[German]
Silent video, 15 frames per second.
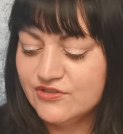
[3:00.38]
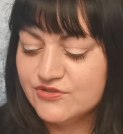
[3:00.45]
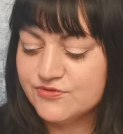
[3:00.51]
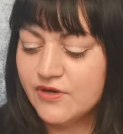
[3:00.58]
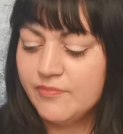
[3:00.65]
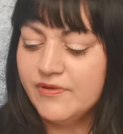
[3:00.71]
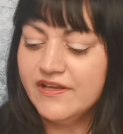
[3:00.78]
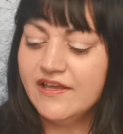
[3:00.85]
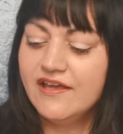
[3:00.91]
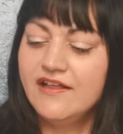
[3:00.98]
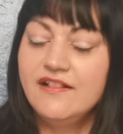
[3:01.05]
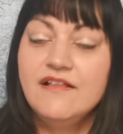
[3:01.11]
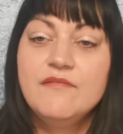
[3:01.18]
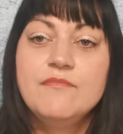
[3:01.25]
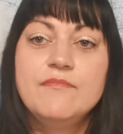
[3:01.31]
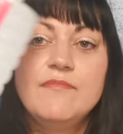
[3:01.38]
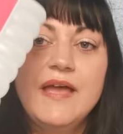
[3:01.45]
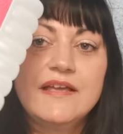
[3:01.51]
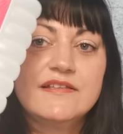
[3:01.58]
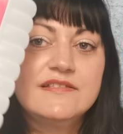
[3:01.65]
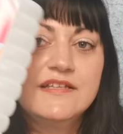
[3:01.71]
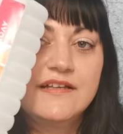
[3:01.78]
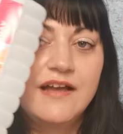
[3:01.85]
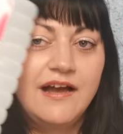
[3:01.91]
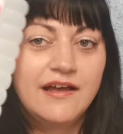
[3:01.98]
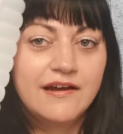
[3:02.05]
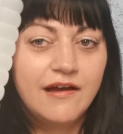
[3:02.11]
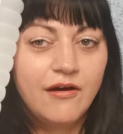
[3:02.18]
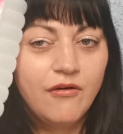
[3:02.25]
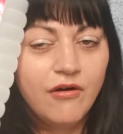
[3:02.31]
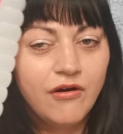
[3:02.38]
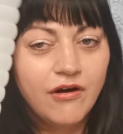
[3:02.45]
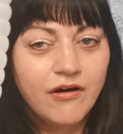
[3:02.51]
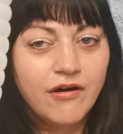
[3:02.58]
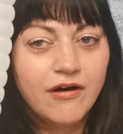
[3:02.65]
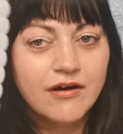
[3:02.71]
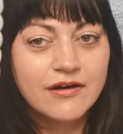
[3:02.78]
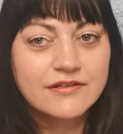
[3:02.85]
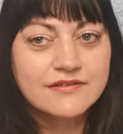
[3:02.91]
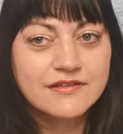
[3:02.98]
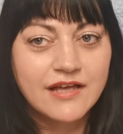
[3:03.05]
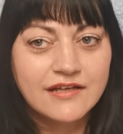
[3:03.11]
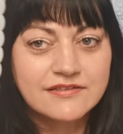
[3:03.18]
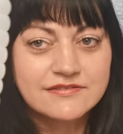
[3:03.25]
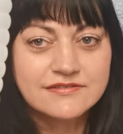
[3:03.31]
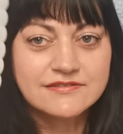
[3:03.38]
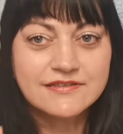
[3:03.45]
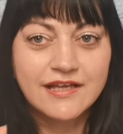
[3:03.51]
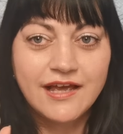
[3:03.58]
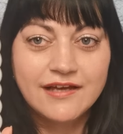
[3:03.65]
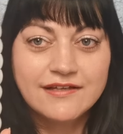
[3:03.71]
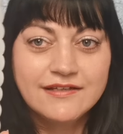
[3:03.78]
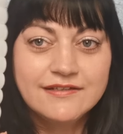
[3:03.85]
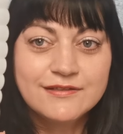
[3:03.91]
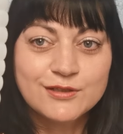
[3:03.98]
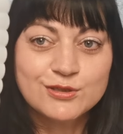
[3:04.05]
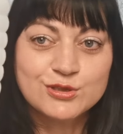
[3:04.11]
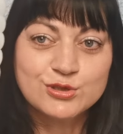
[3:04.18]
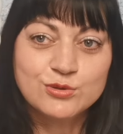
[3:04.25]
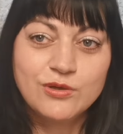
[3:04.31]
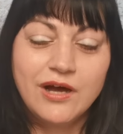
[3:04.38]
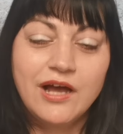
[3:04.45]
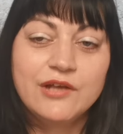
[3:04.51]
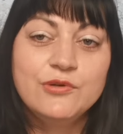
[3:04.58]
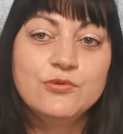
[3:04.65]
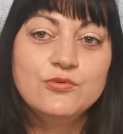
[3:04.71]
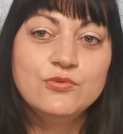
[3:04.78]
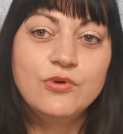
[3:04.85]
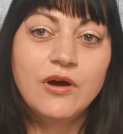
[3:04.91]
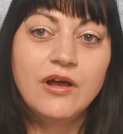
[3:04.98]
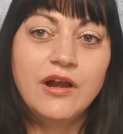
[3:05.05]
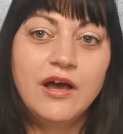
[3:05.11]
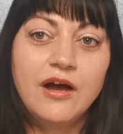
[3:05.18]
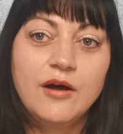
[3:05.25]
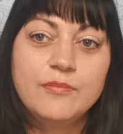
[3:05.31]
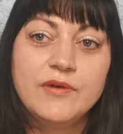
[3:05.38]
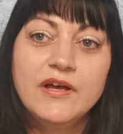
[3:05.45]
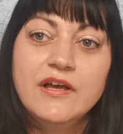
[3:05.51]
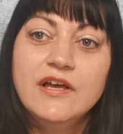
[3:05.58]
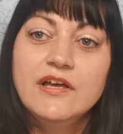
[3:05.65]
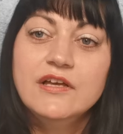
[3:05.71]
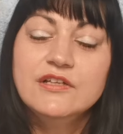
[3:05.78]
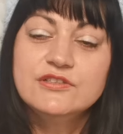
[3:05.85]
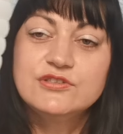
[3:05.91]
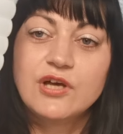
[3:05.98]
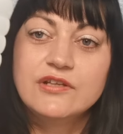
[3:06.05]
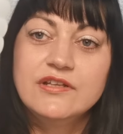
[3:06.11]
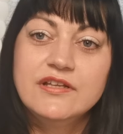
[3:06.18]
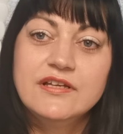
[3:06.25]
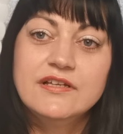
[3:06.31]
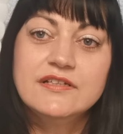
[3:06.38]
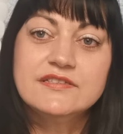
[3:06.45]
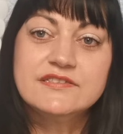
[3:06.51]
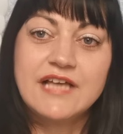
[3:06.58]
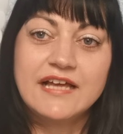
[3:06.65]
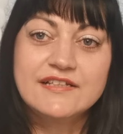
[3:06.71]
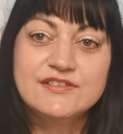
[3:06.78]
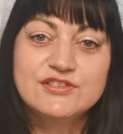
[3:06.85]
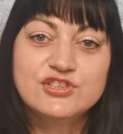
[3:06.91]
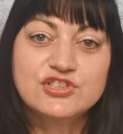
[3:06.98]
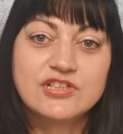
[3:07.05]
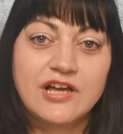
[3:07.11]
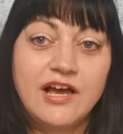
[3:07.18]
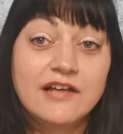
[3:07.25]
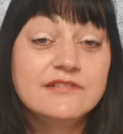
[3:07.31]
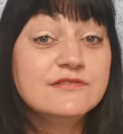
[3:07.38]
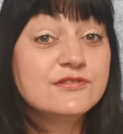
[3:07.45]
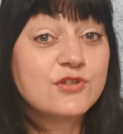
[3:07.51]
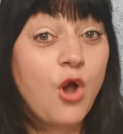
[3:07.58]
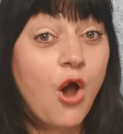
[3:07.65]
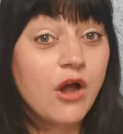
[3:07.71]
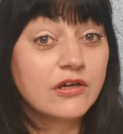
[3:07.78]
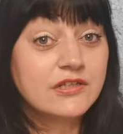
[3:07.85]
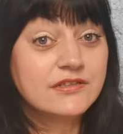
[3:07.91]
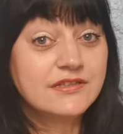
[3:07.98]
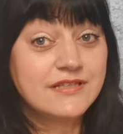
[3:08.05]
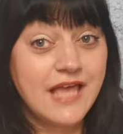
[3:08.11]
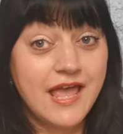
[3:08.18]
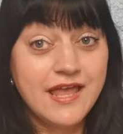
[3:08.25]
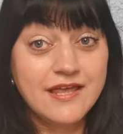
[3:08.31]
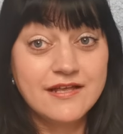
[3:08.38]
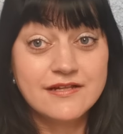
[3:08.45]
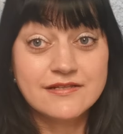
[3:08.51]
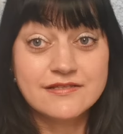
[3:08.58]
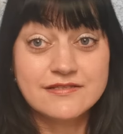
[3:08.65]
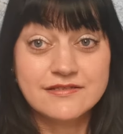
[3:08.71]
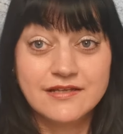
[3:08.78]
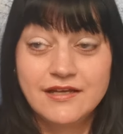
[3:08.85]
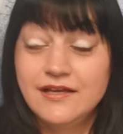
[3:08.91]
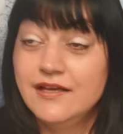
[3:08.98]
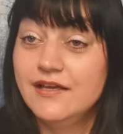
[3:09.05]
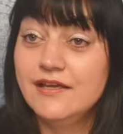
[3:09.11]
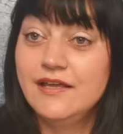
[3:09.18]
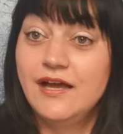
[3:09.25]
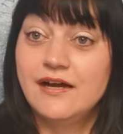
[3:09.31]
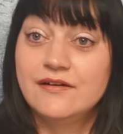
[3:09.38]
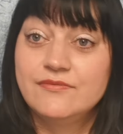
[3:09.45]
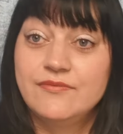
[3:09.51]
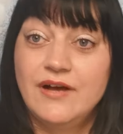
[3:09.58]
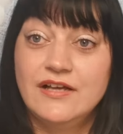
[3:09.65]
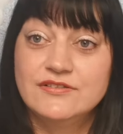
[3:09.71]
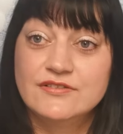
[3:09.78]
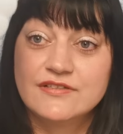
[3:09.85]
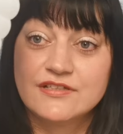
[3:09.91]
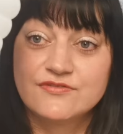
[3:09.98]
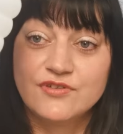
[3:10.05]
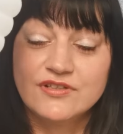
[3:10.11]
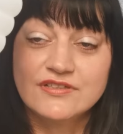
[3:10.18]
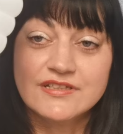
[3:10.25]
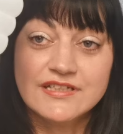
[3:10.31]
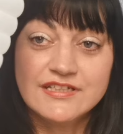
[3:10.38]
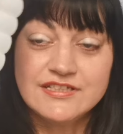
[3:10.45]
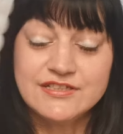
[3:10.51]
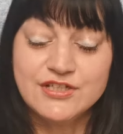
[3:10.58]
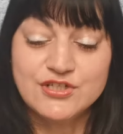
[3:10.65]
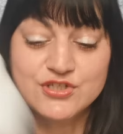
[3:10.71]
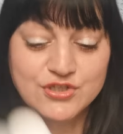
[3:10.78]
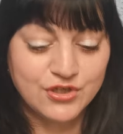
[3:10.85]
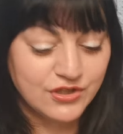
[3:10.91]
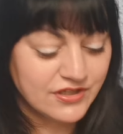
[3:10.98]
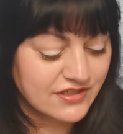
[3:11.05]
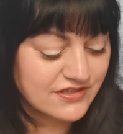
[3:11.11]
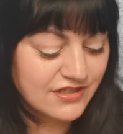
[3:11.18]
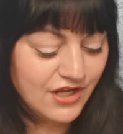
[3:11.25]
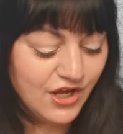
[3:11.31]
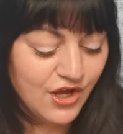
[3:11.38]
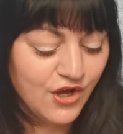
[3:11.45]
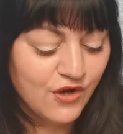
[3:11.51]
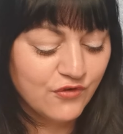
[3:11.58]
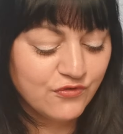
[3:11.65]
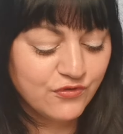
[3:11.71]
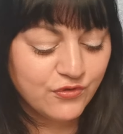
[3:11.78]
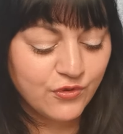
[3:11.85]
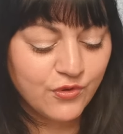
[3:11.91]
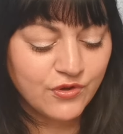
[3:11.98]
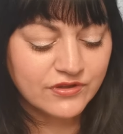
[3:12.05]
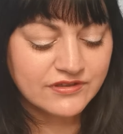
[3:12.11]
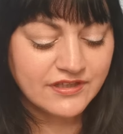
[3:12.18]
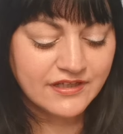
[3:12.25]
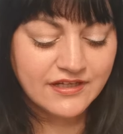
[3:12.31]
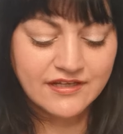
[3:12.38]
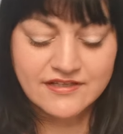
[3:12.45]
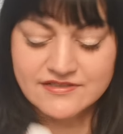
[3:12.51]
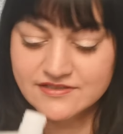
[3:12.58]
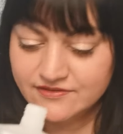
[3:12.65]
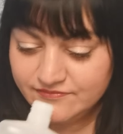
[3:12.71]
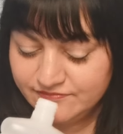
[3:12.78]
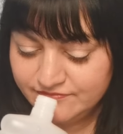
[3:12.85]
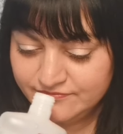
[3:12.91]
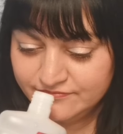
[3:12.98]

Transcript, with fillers: Tropical Mexicana. Oh, das erinnert so an Urlaub, Sonne, Sand, Strand, Cocktails. Ja, also das war ein richtig schönes, fruchtiges